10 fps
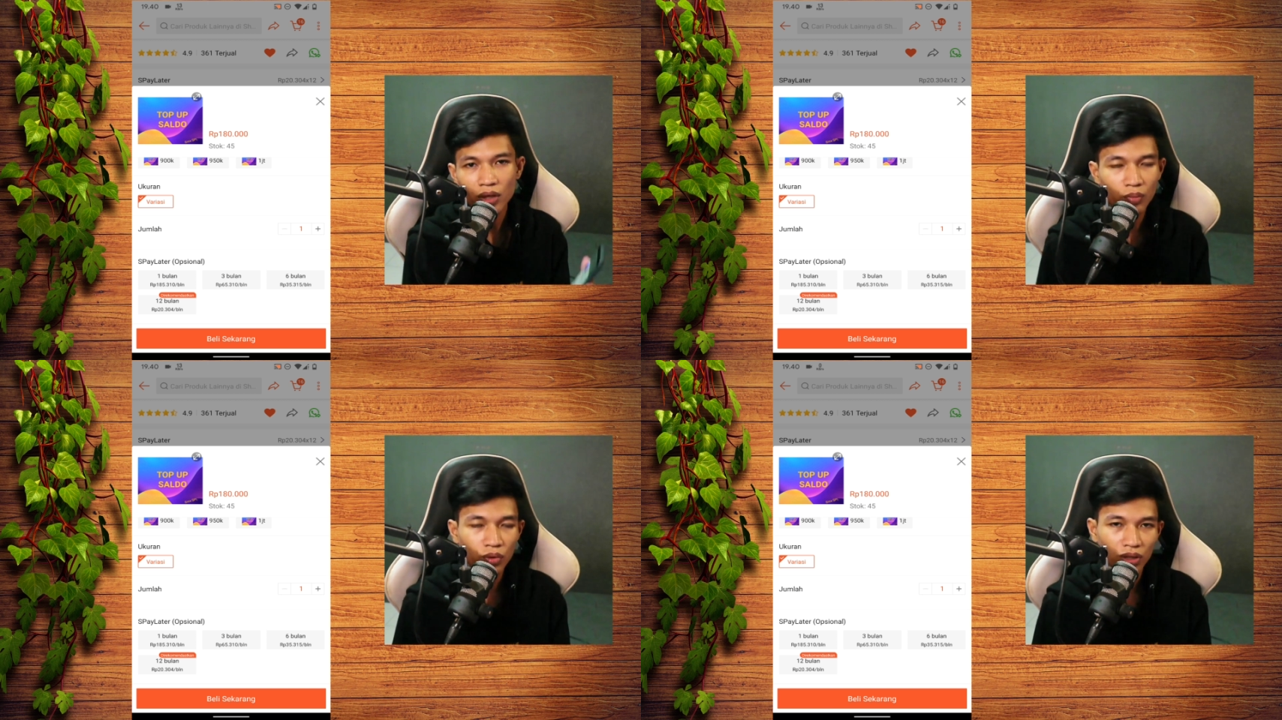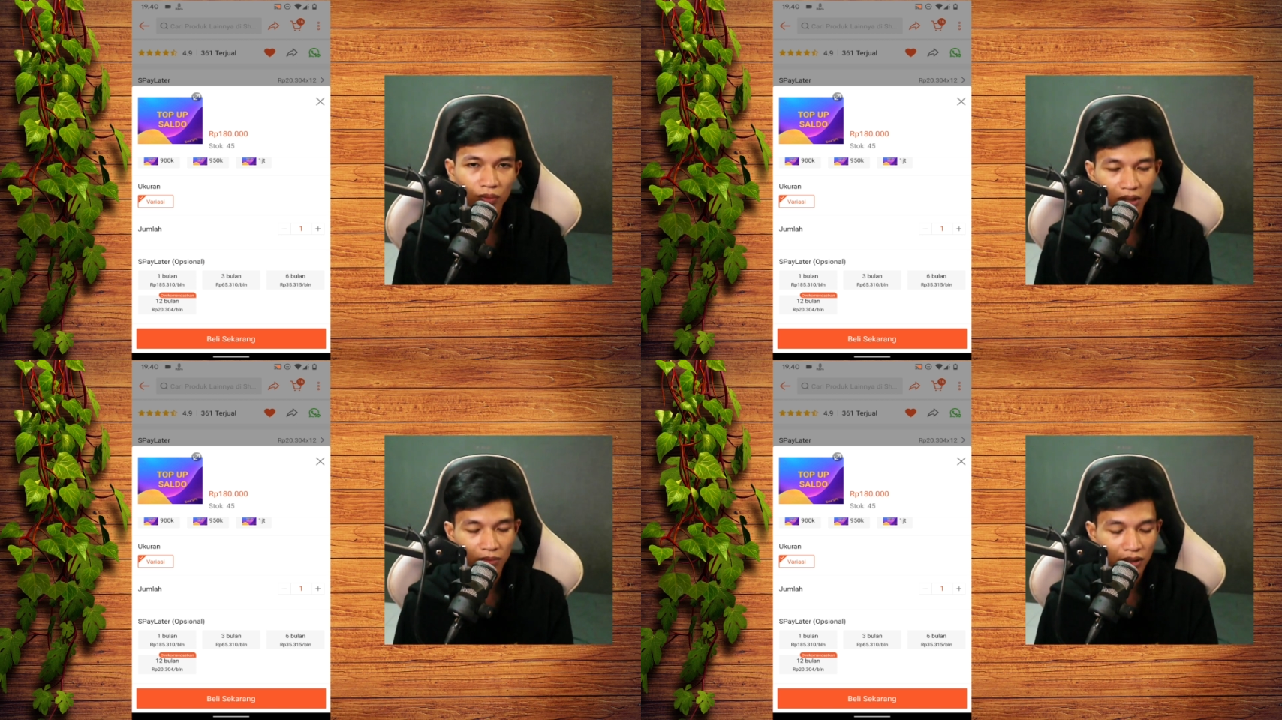
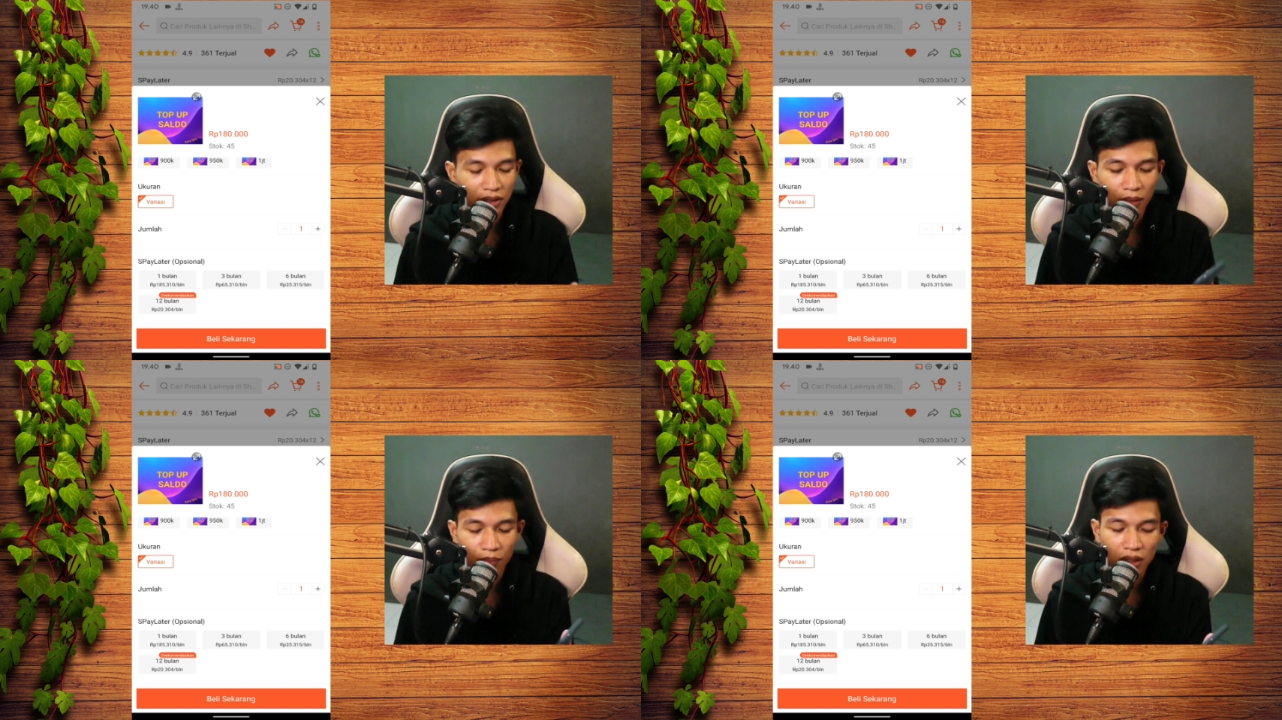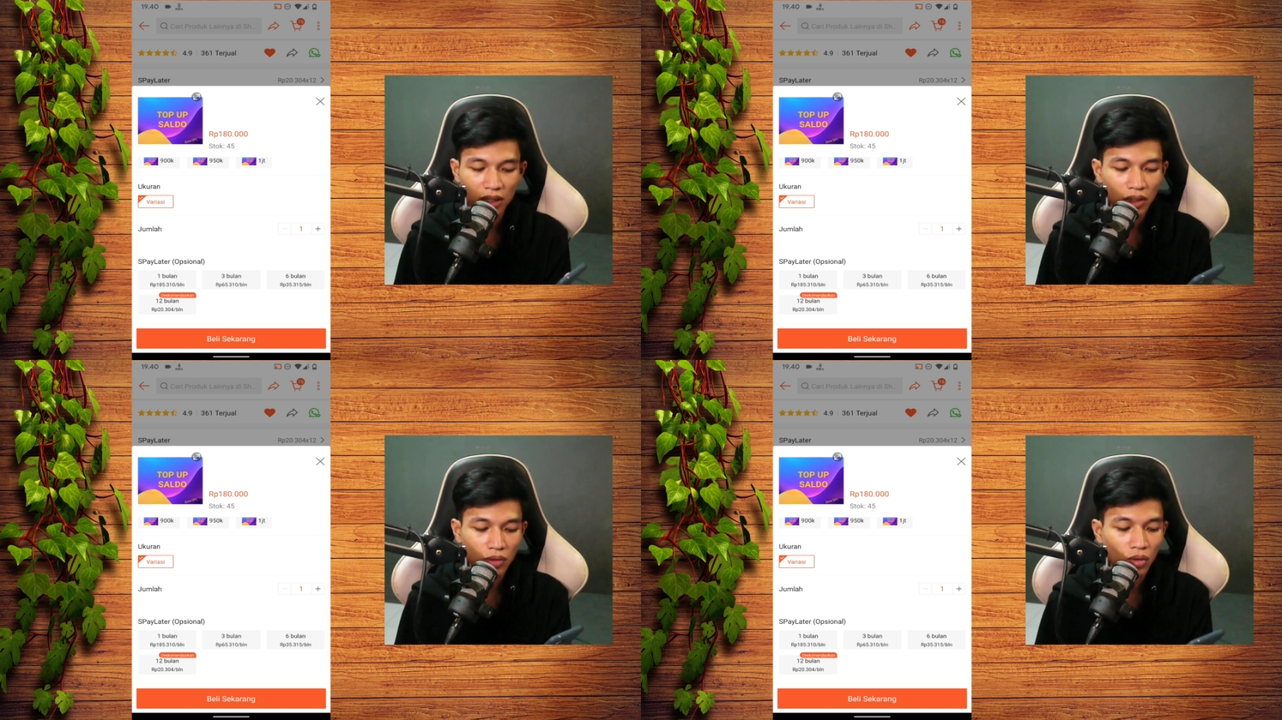teman-teman
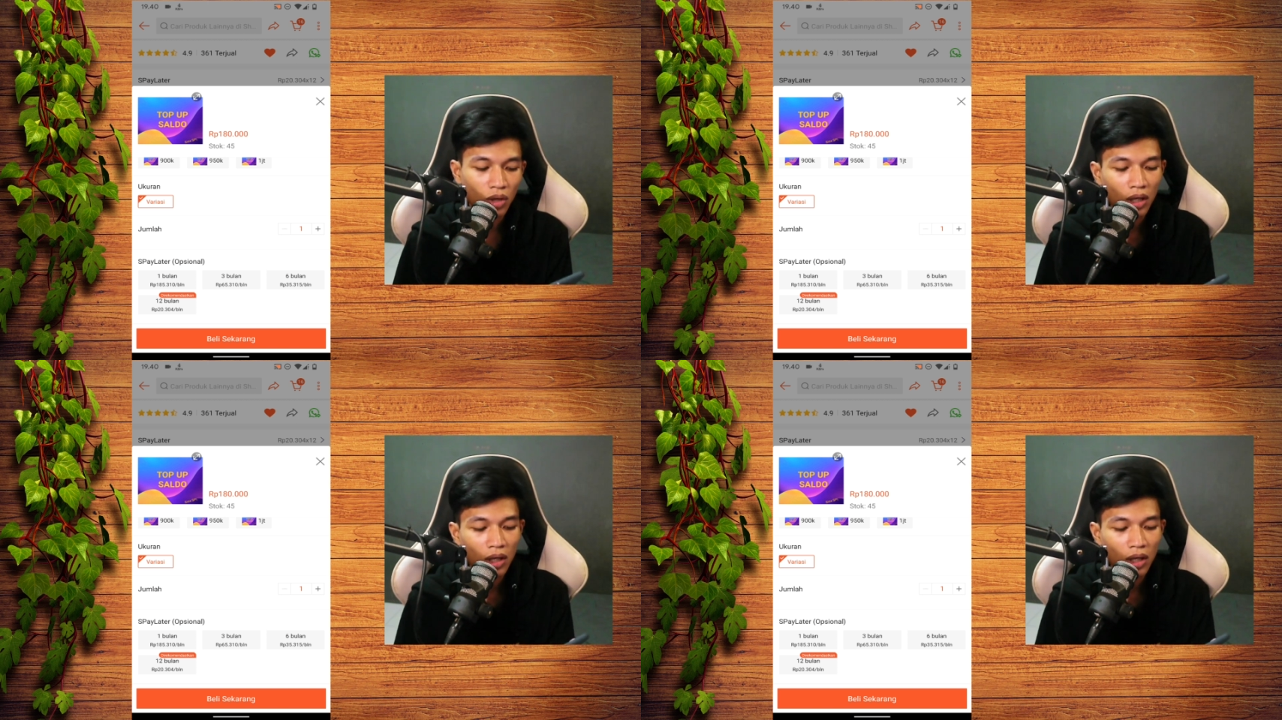seperti itu.